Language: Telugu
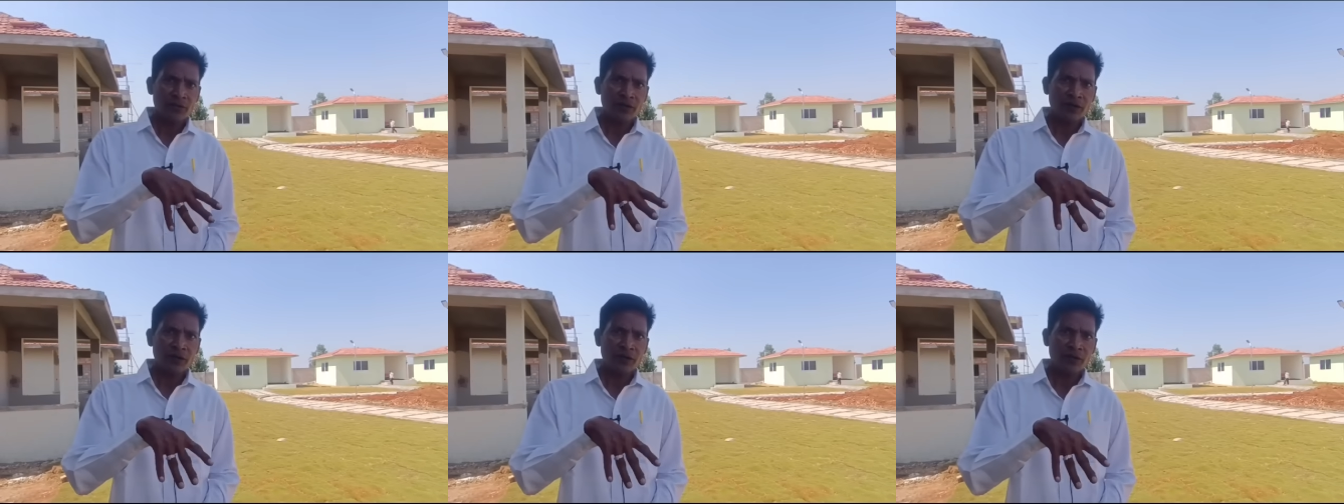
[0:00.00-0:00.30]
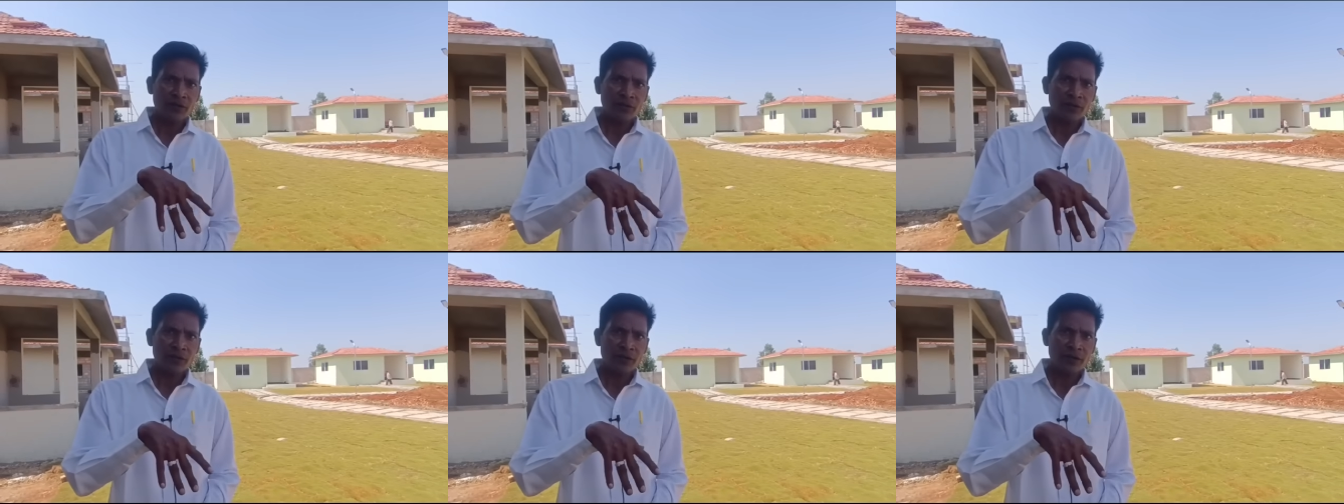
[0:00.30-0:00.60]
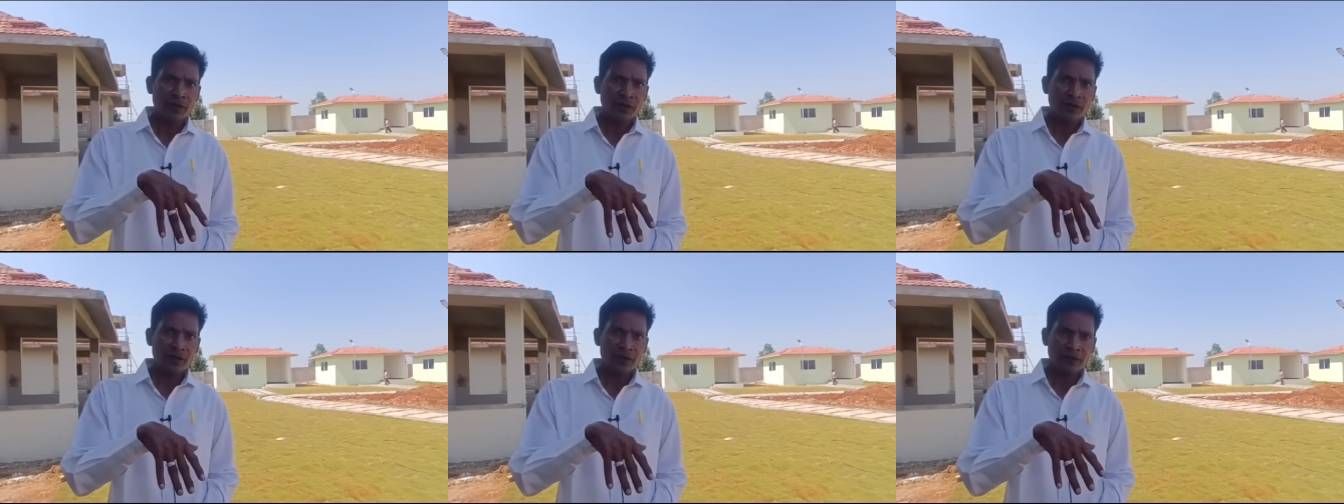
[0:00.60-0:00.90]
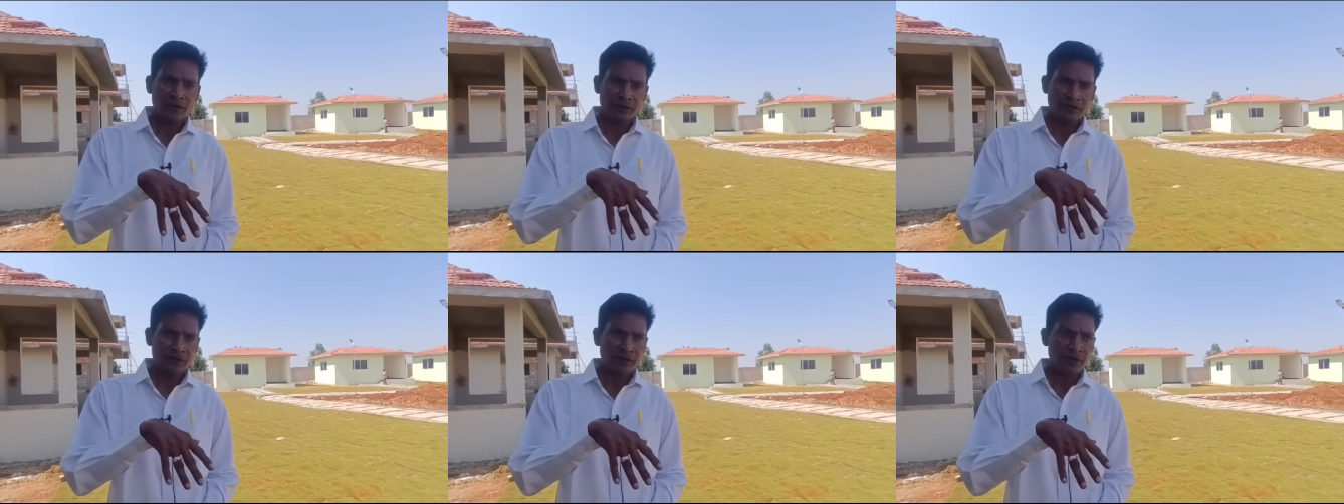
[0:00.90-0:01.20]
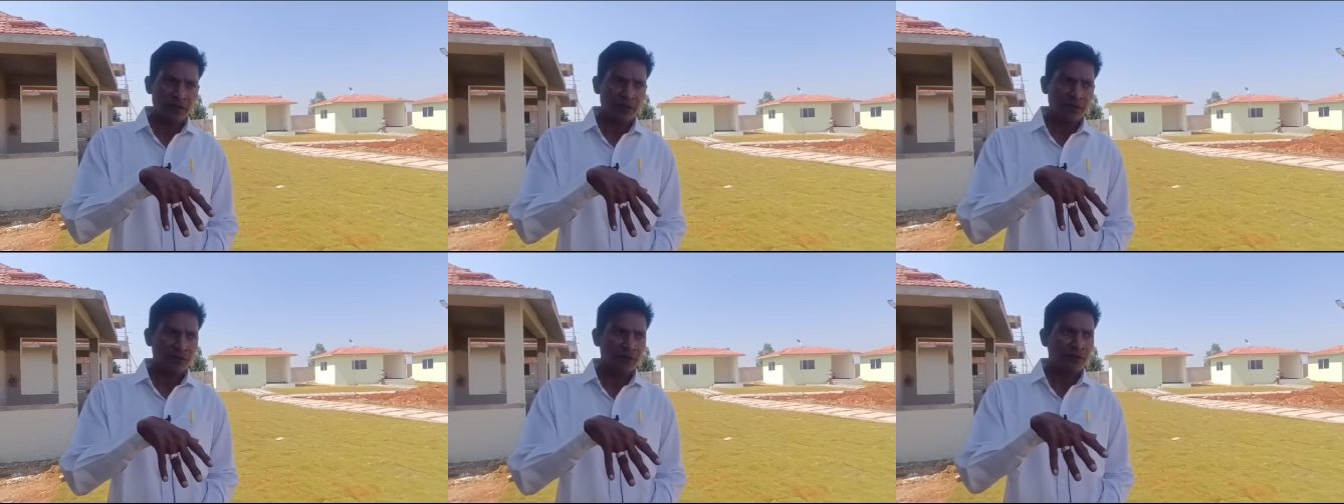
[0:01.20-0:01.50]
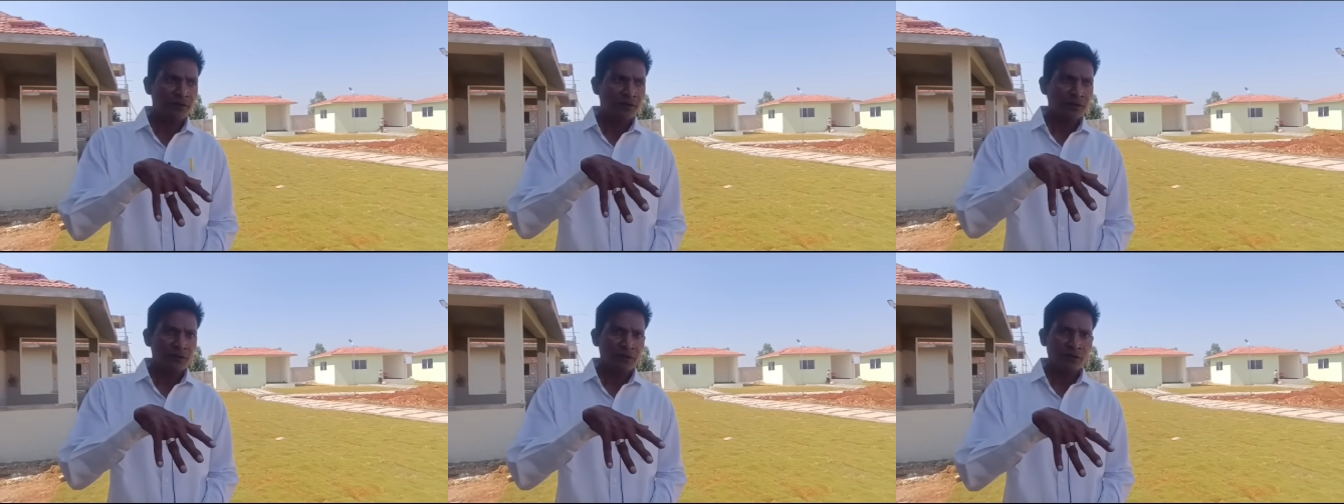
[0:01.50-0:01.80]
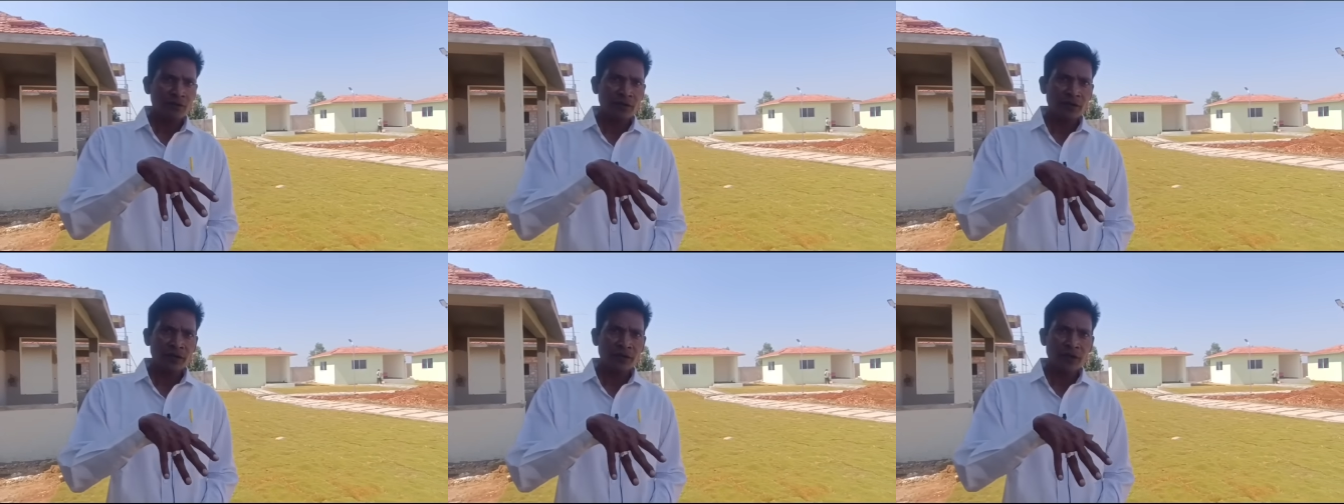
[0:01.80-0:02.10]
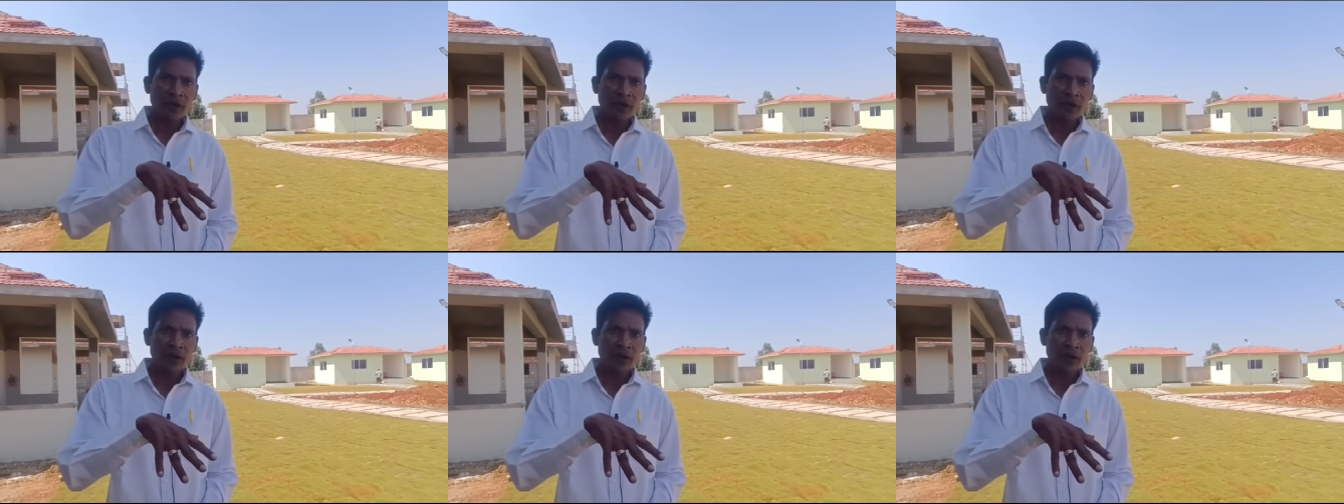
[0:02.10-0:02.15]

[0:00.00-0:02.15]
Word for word: మెటల్ రోడ్డు పైన సారీ మన